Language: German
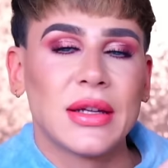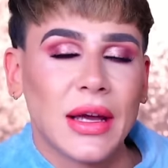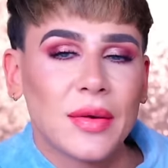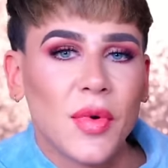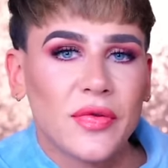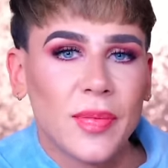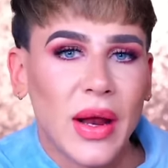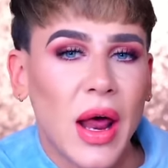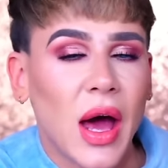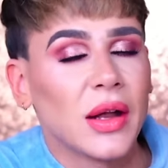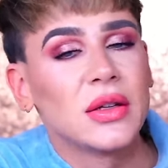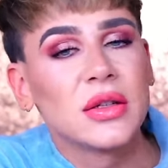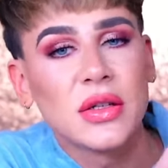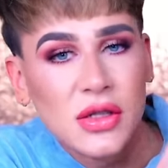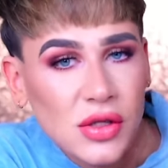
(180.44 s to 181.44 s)
direkt mal auf meine
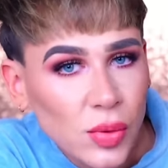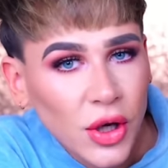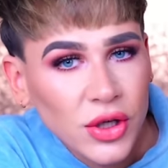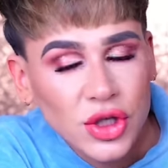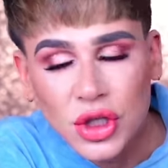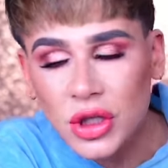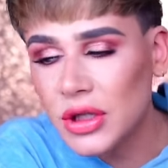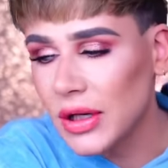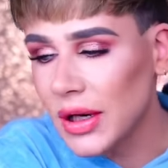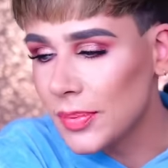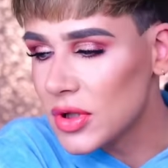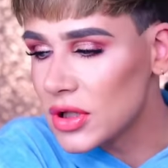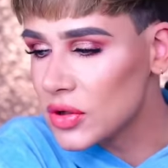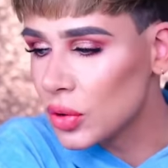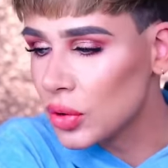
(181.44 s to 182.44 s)
Hand swatche, dann
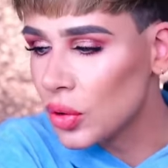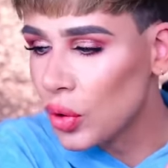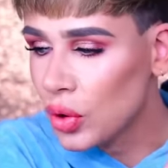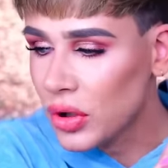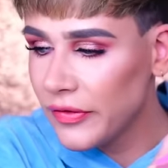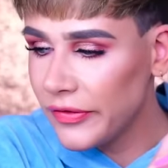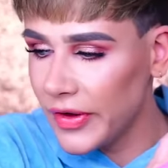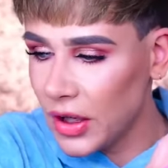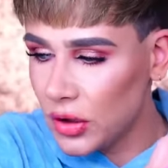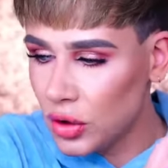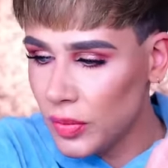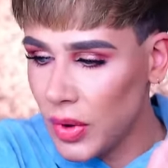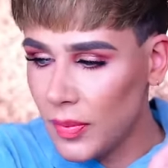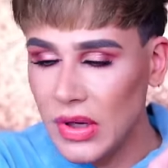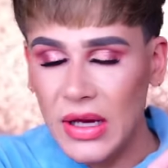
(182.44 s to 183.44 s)
habt ihr so einen ungefähren
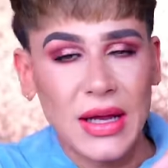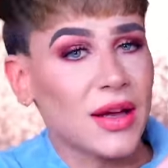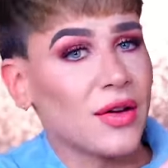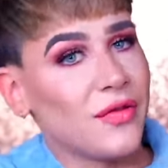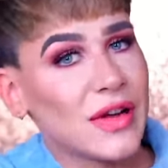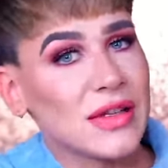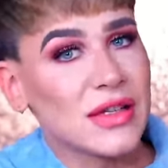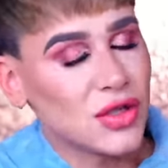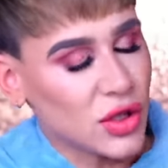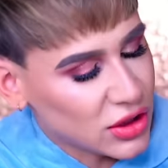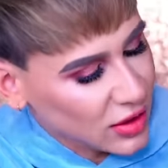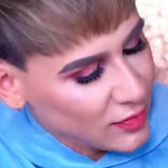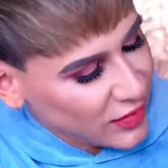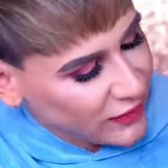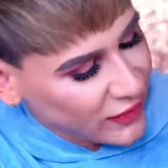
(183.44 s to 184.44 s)
Überblick, was sich da
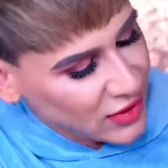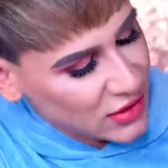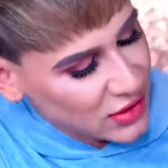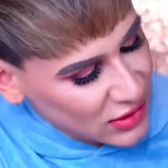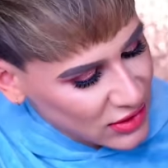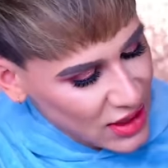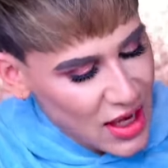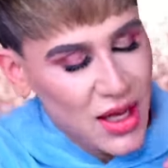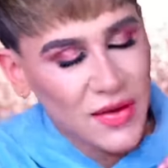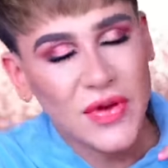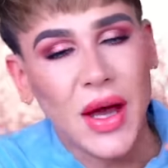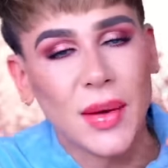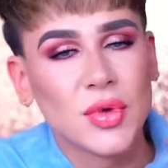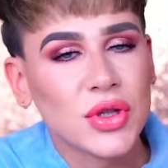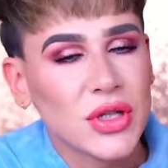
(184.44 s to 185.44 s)
drin befindet.
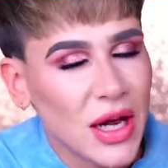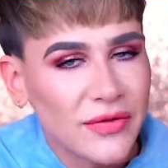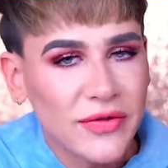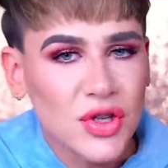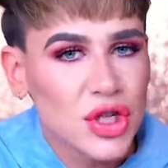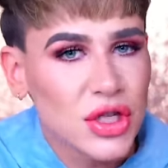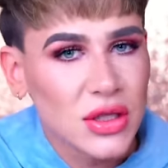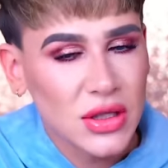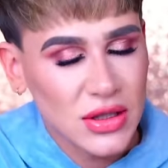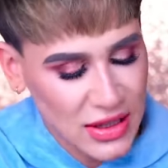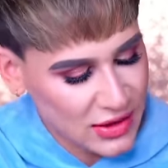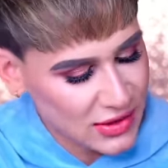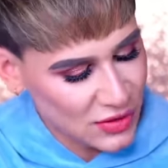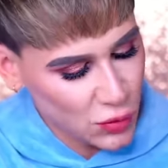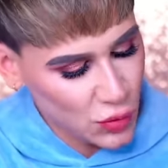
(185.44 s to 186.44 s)
Wir haben total verschiedene
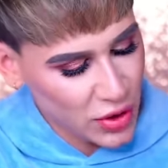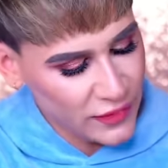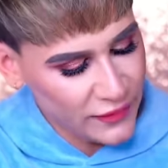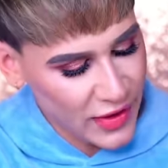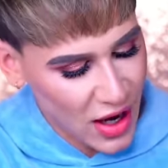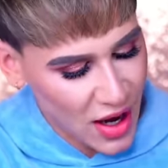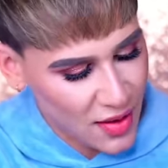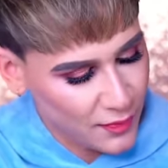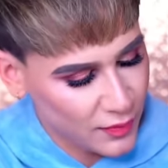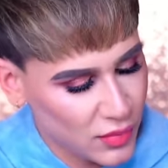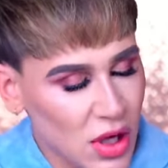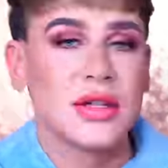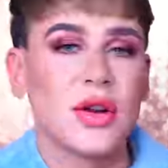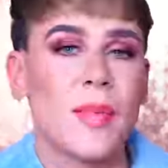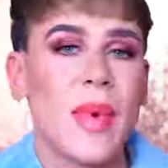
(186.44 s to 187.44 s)
Texturen. Wir
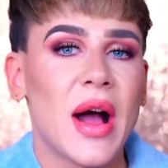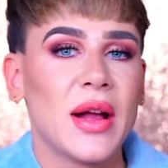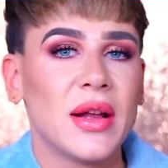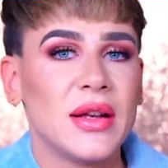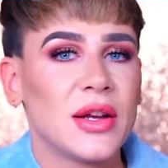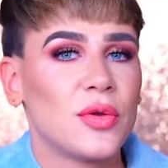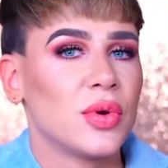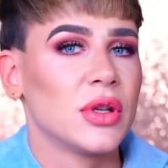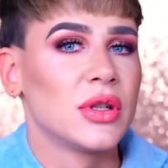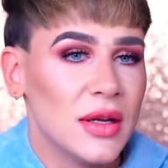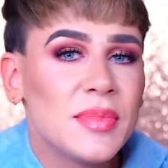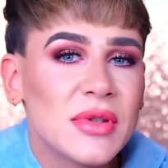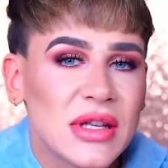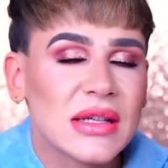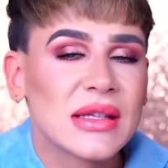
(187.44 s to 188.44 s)
haben die normalen Liquid
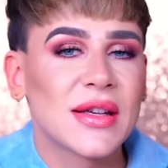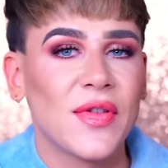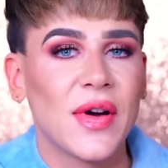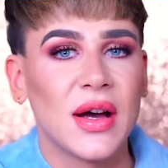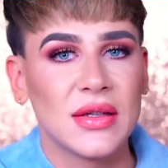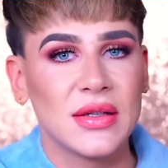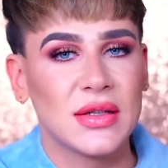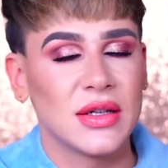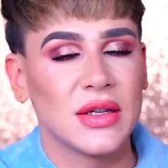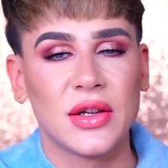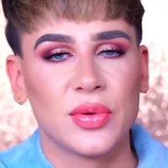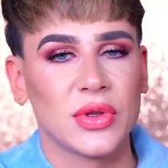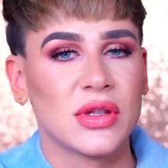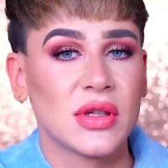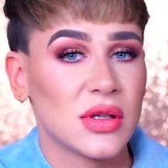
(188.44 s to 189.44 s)
Lipsticks quasi, die Liquid